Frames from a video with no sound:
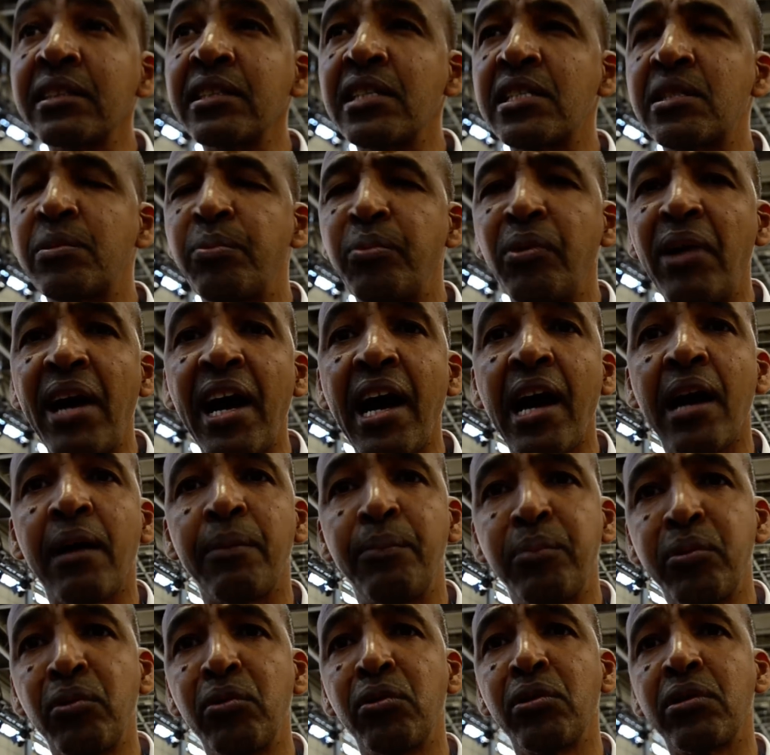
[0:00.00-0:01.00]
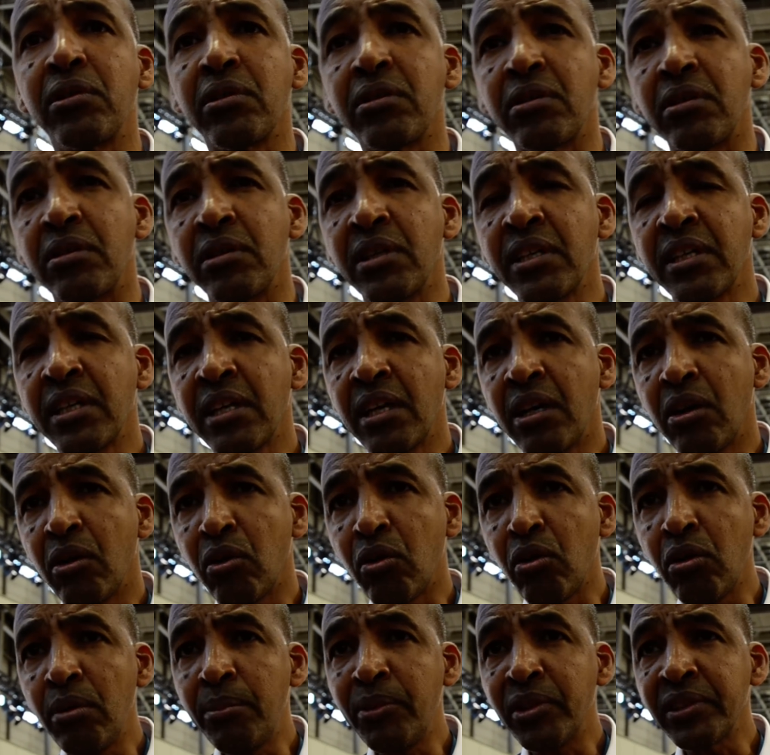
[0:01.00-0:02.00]
espoir pour euh,
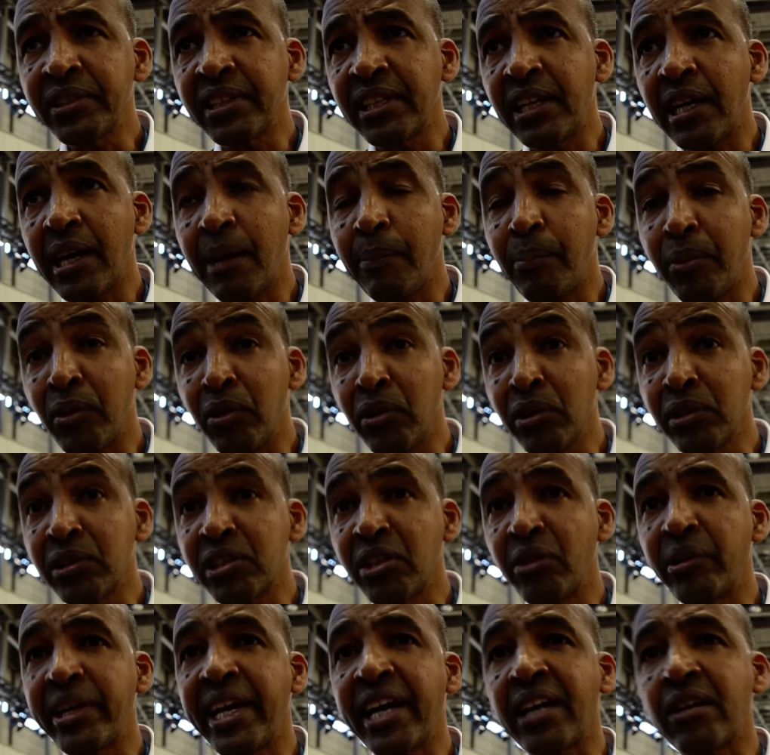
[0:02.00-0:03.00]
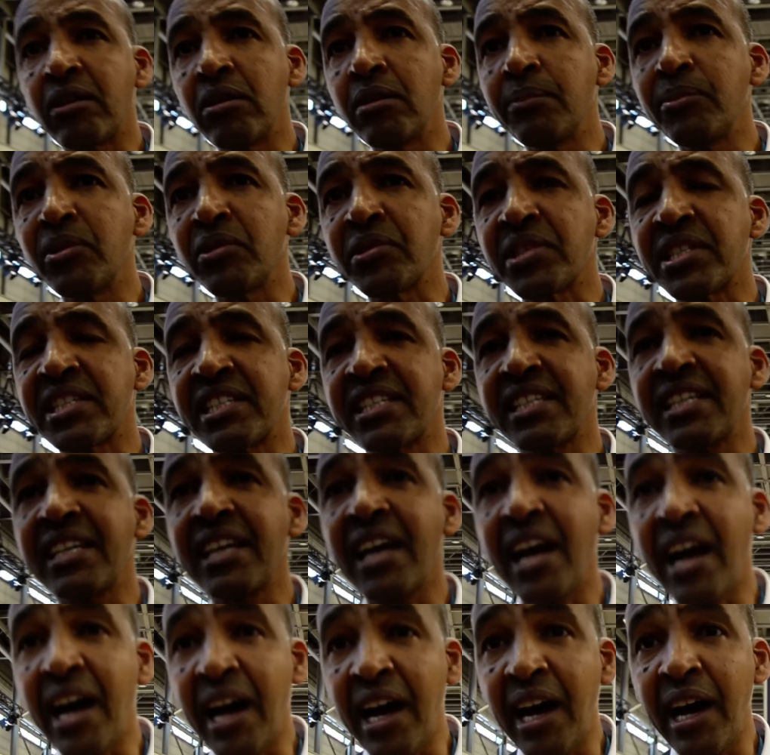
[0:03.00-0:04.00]
remonter la pente et on a commencé
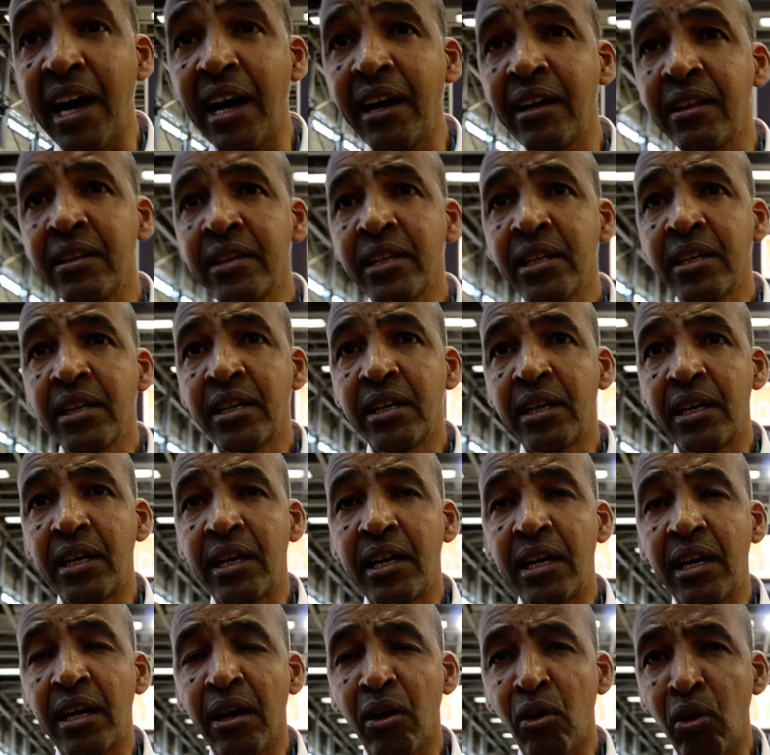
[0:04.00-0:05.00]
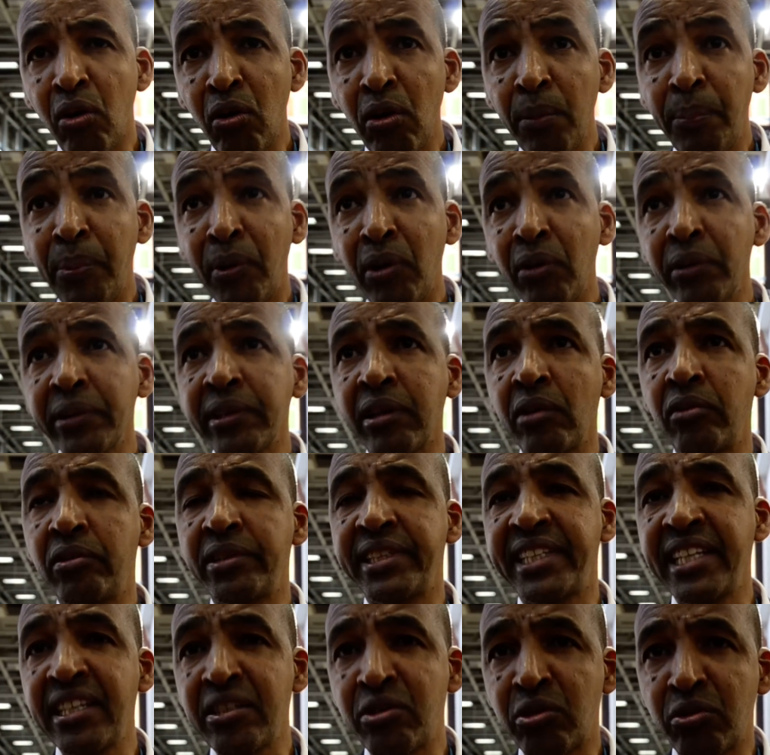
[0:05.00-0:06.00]
à euh, reprendre le
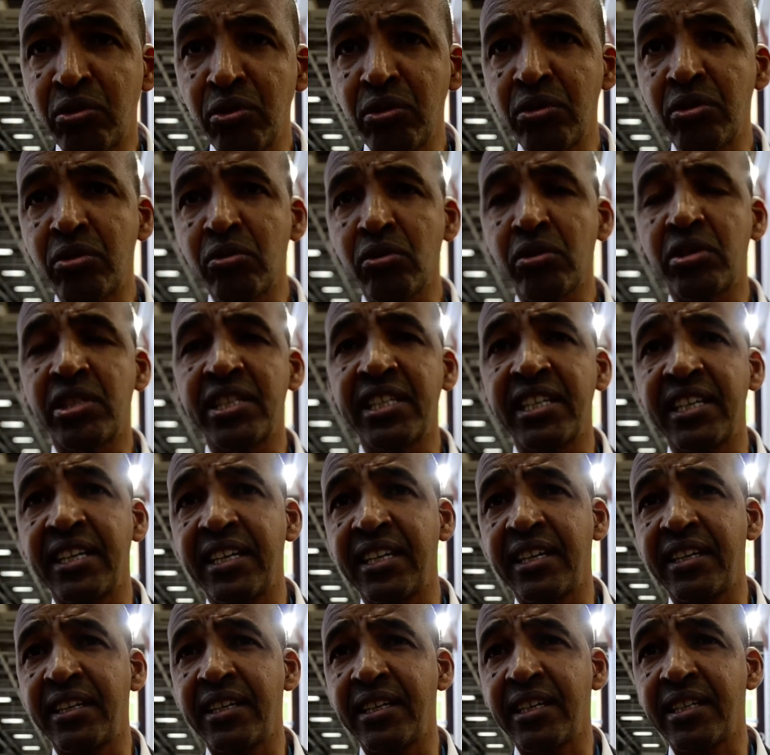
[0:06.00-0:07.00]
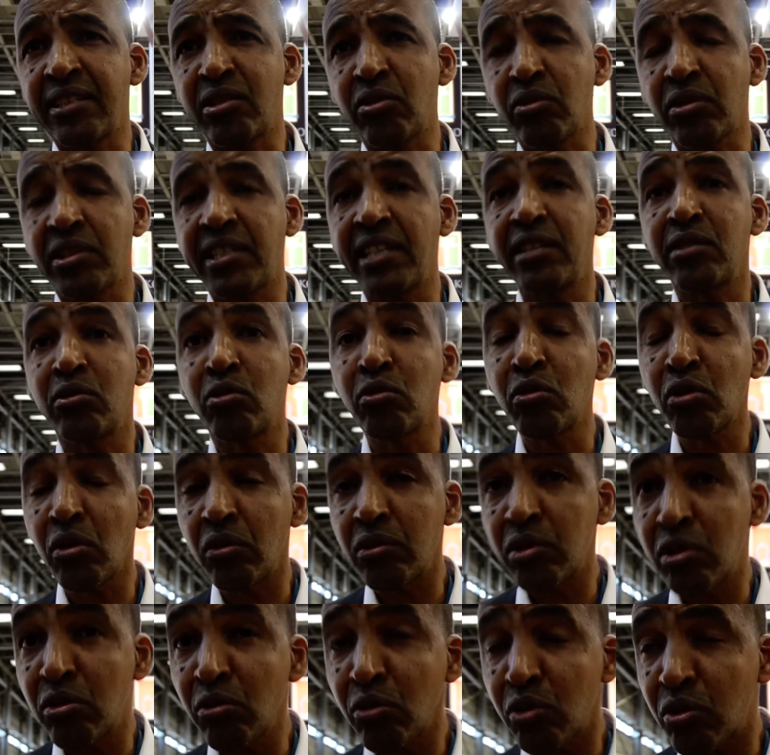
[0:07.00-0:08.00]
dessus sur, ce
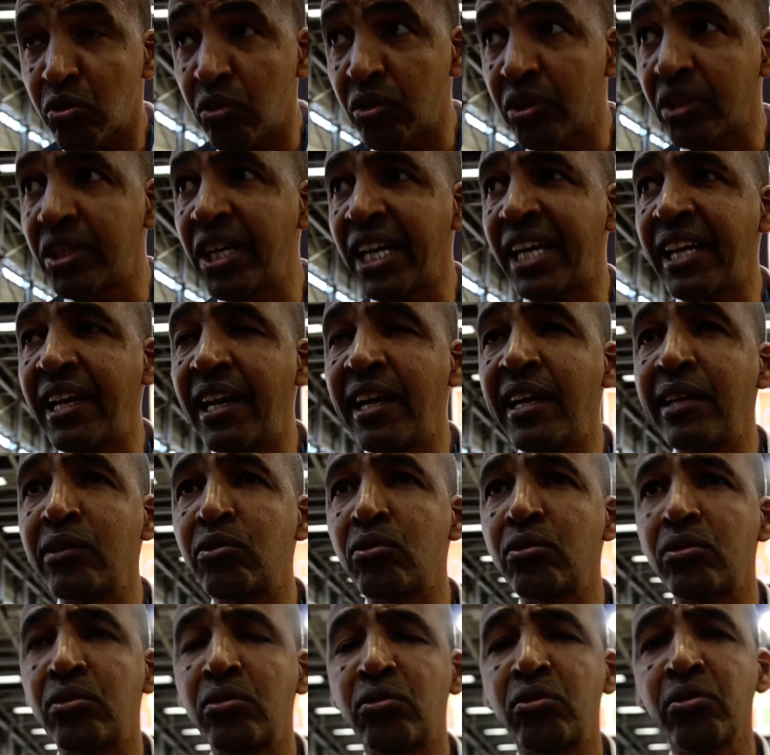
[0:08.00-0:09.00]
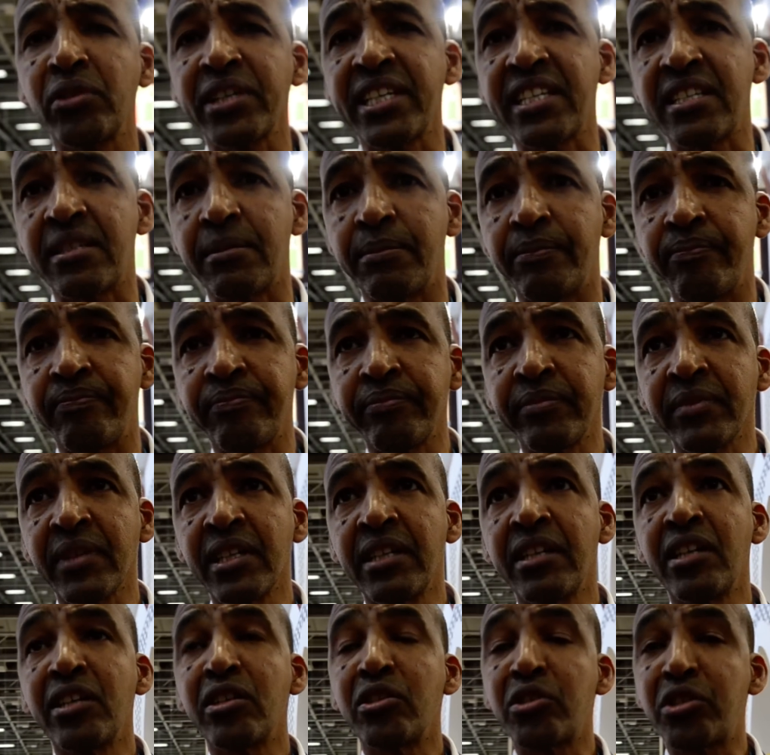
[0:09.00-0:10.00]
déclin du, tourisme.
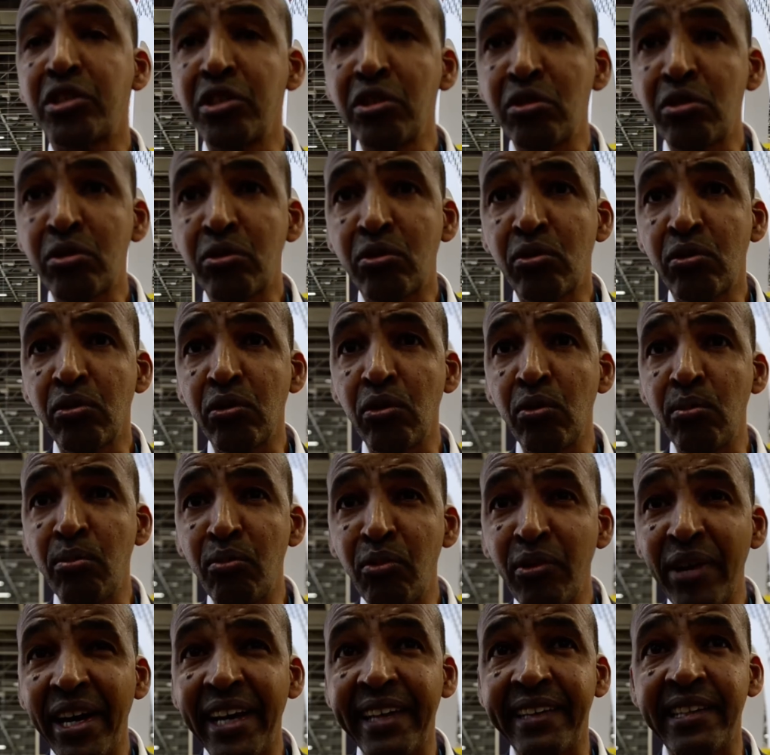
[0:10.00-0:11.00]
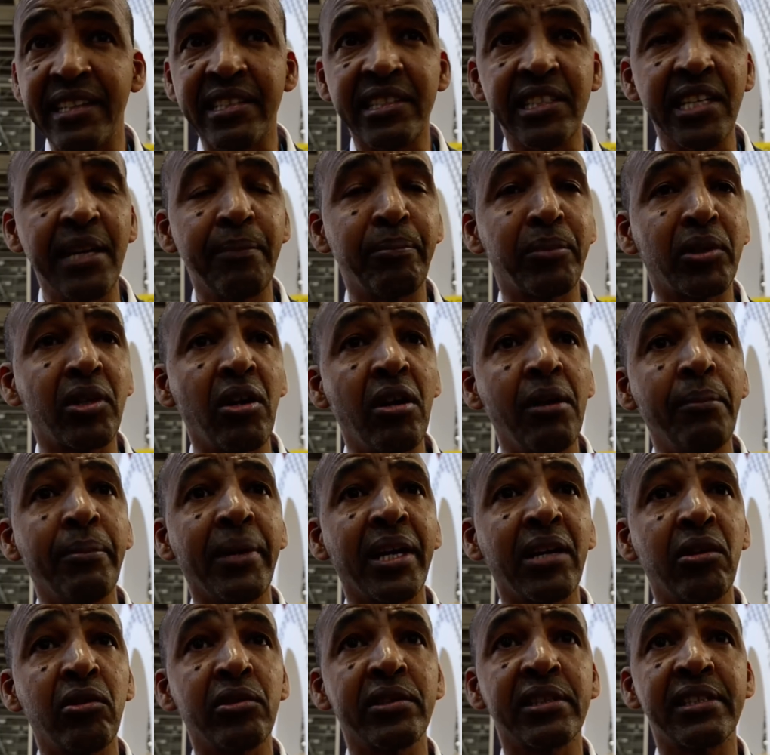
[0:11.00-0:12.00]
Jusqu'au mois de septembre,
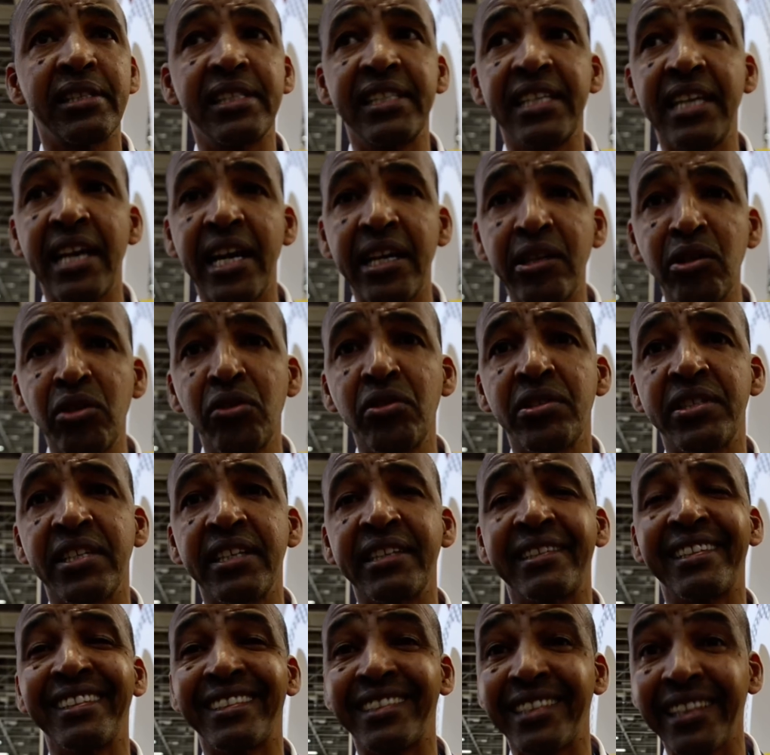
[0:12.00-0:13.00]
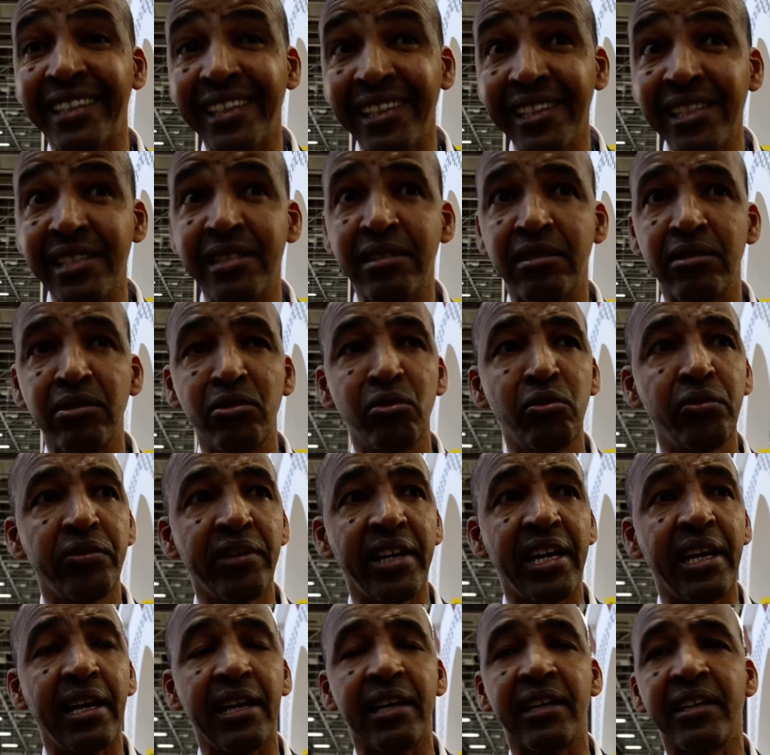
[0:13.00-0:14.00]
quand il y a eu cette triste
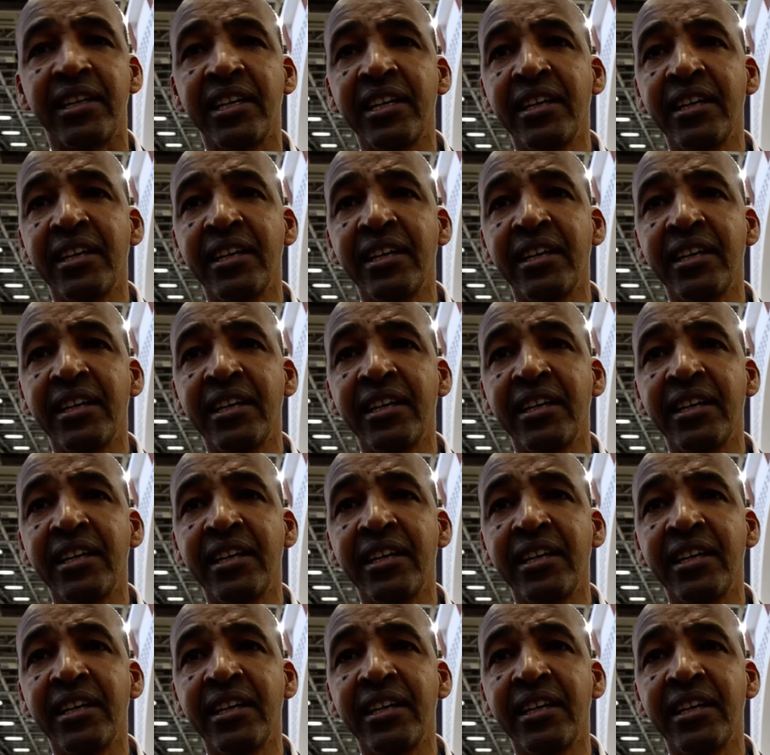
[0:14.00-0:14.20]
nouvelle